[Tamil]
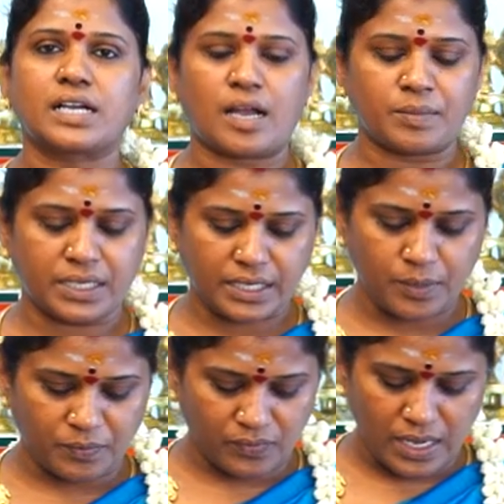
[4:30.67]

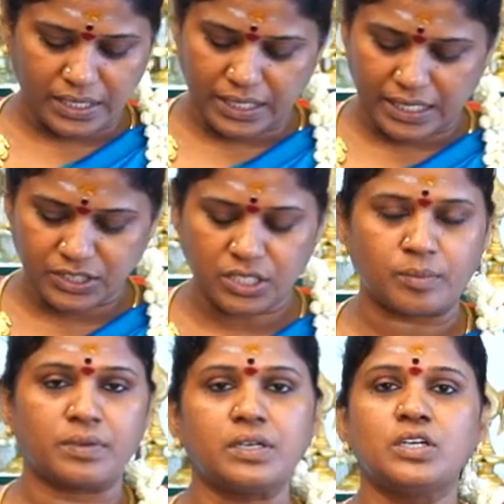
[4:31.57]
காமிக்கிறேன் இப்போ வாங்க எல்லாத்தையும்
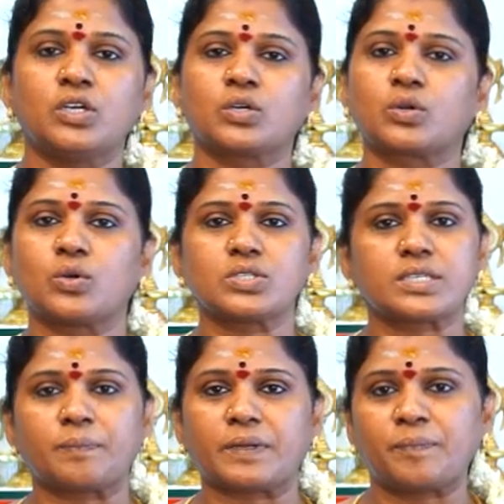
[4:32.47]
நம்ம
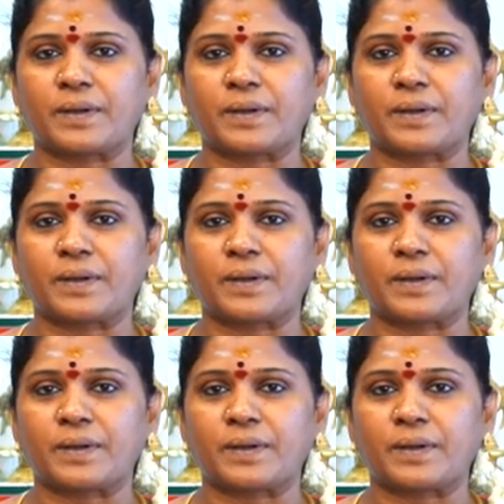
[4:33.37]
க்ளோஸ்அப்பில்